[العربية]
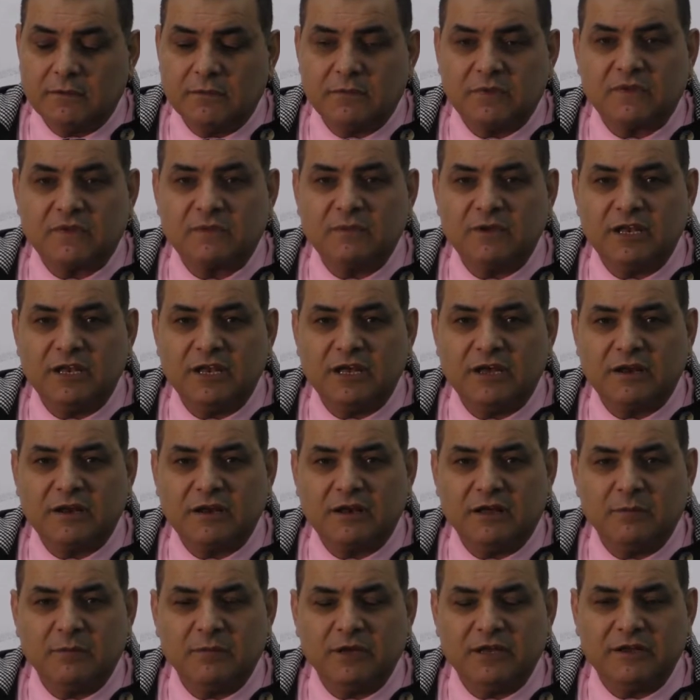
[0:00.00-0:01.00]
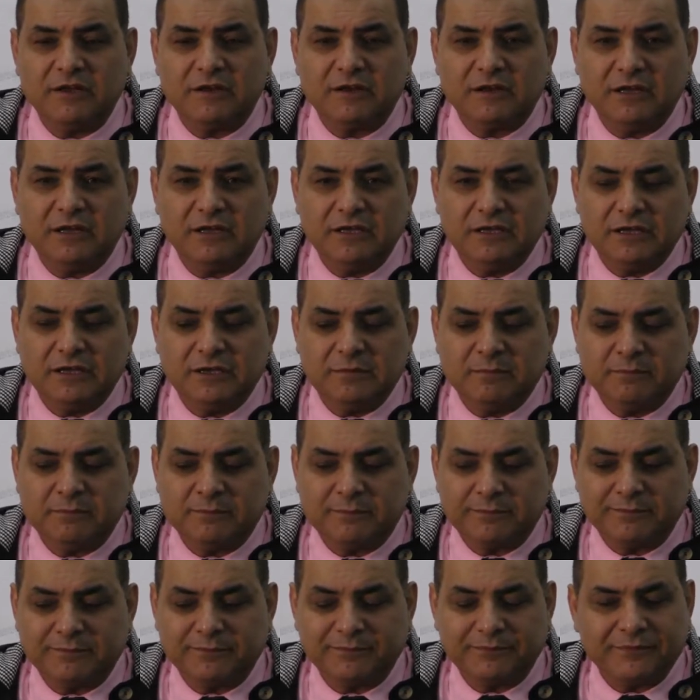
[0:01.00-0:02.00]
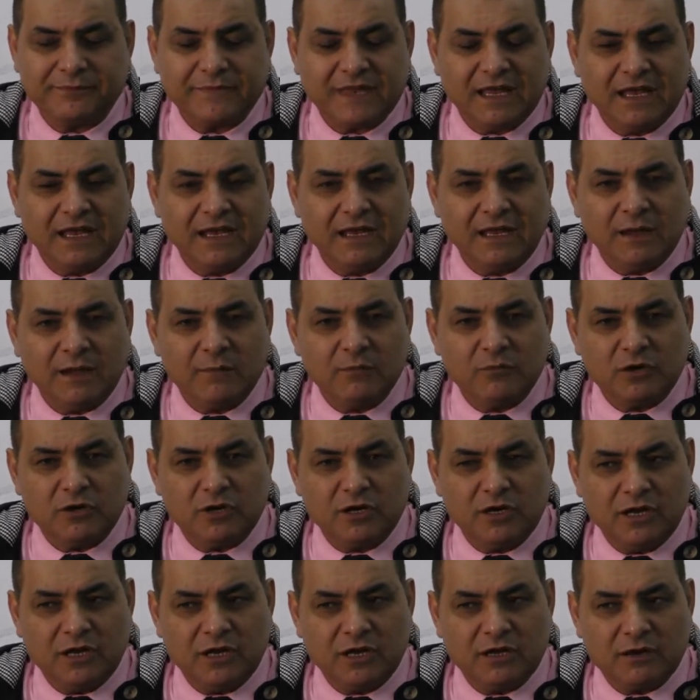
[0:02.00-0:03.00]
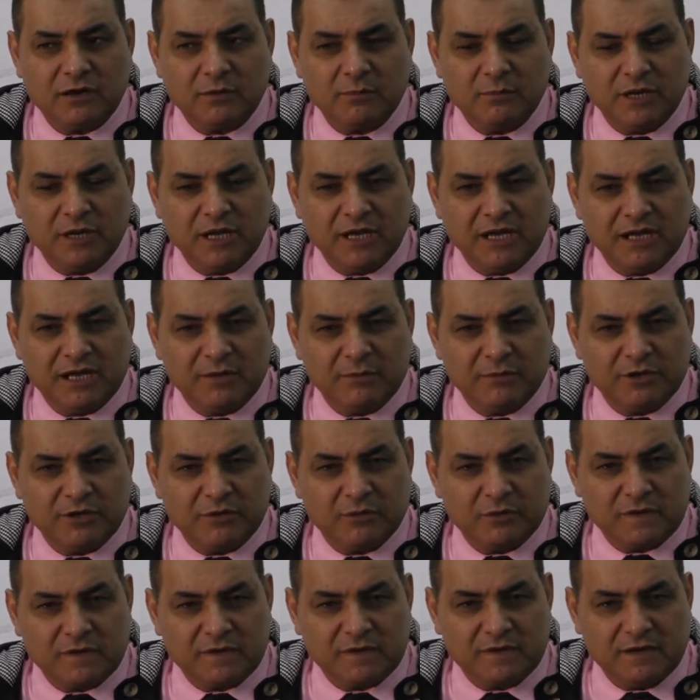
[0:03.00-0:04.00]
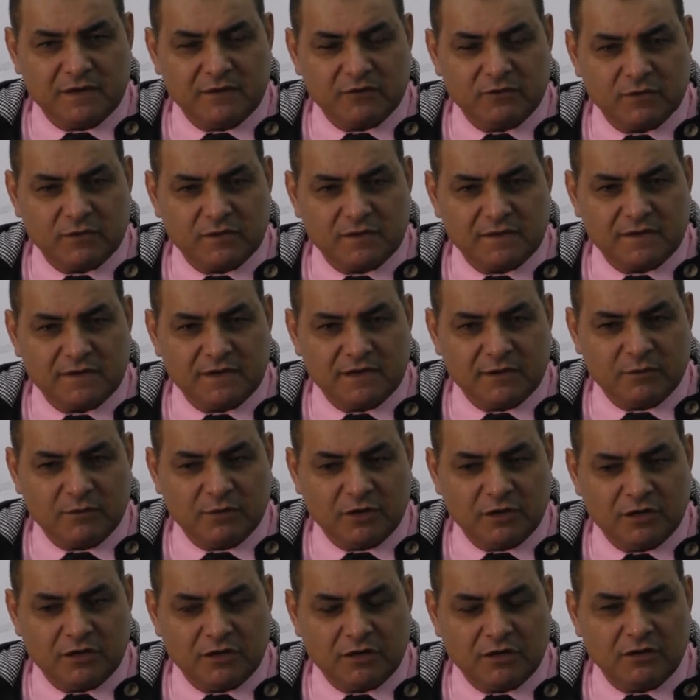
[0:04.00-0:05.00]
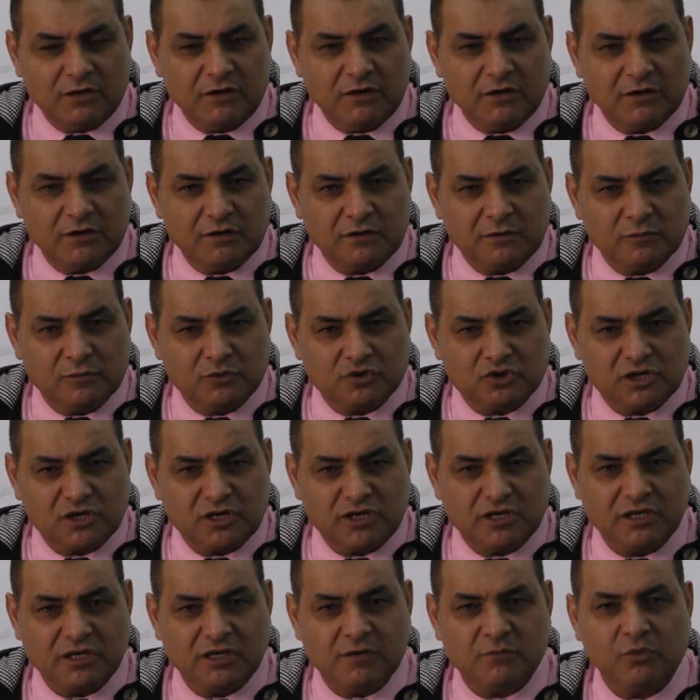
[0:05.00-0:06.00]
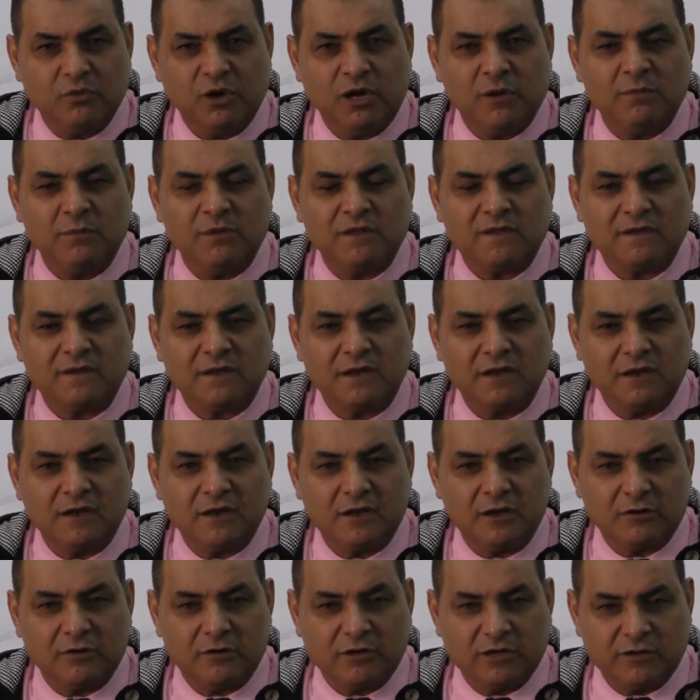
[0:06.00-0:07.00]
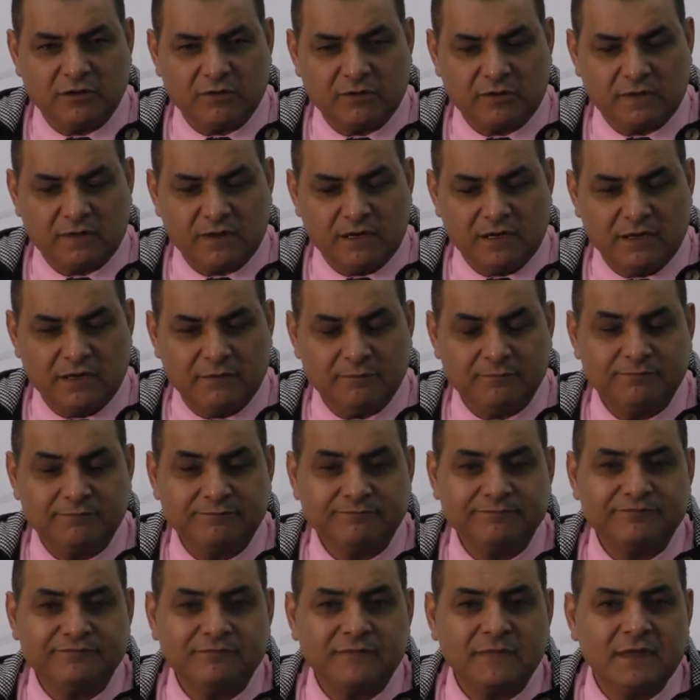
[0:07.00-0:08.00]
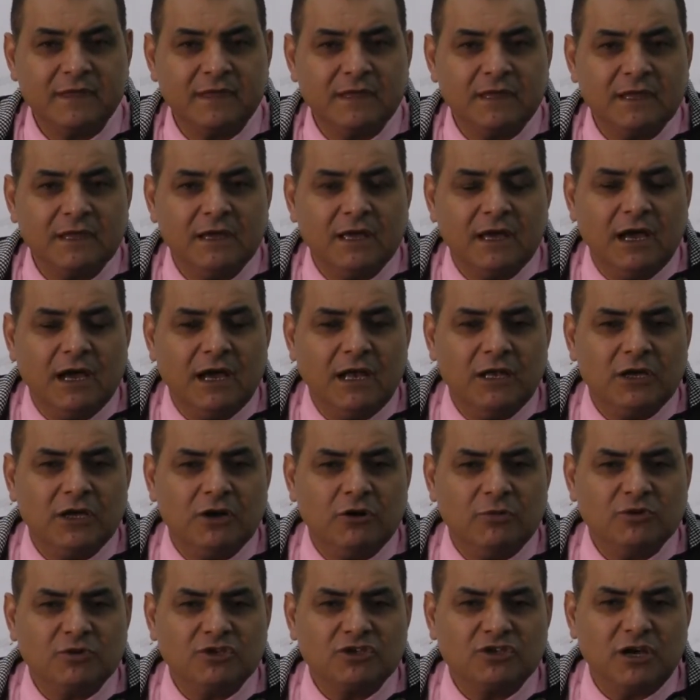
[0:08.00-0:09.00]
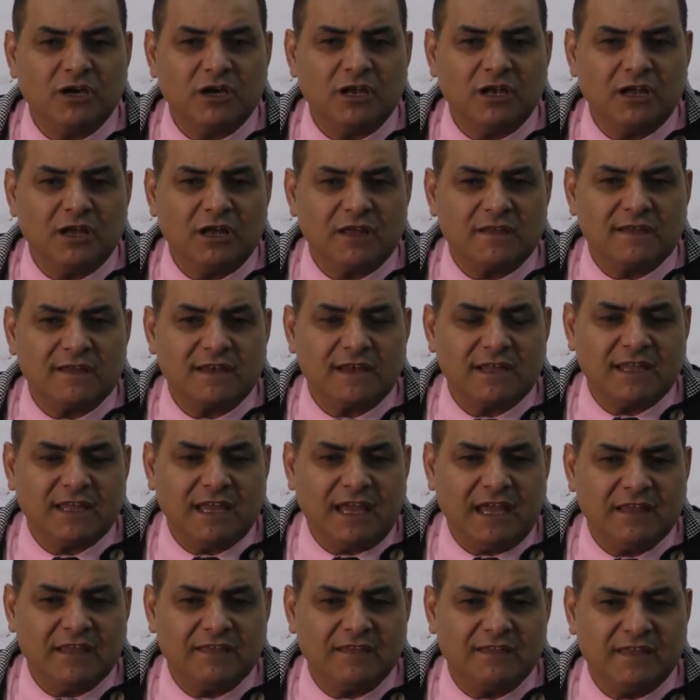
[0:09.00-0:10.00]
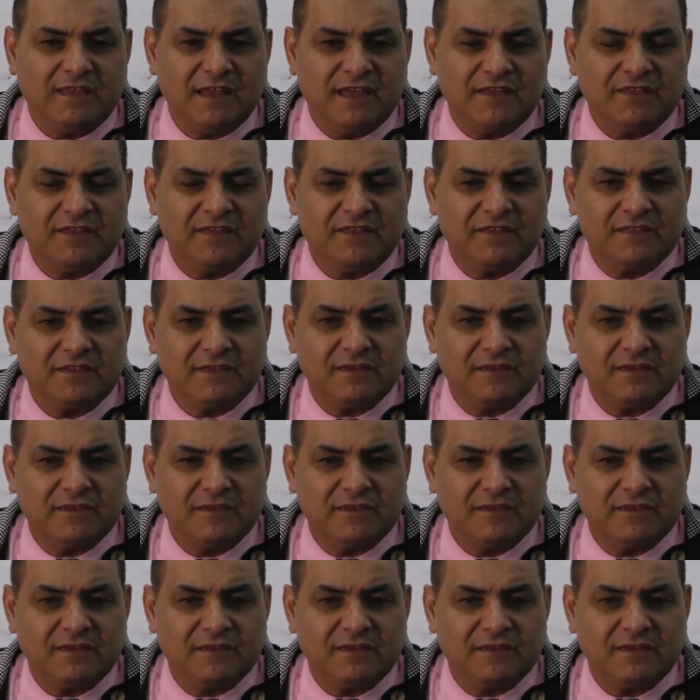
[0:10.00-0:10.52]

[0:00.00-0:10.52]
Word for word: بسم الله الرحمن الرحيم الحمد لله رب العالمين والصلاة والسلام على قائد المجاهدين محمد صلى الله عليه وسلم اليوم إن شاء الله سنتحدث